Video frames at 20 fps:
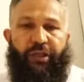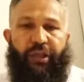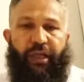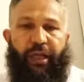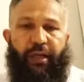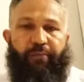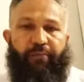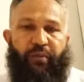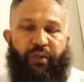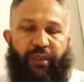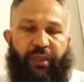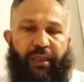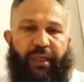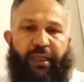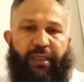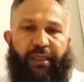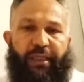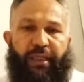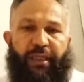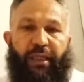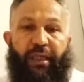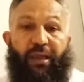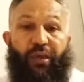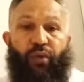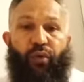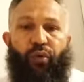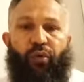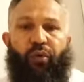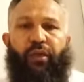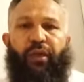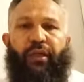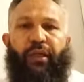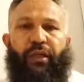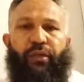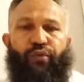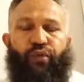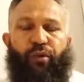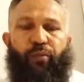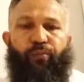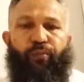şey yapmıştılar ki o
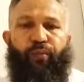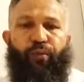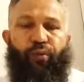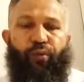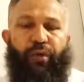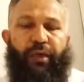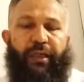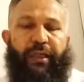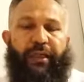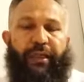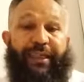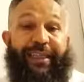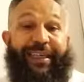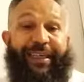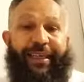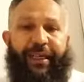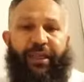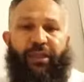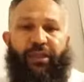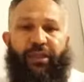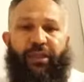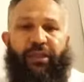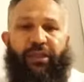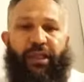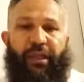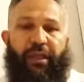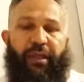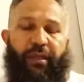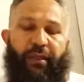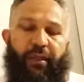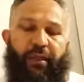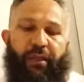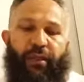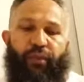kadar çok bu iğrenç işe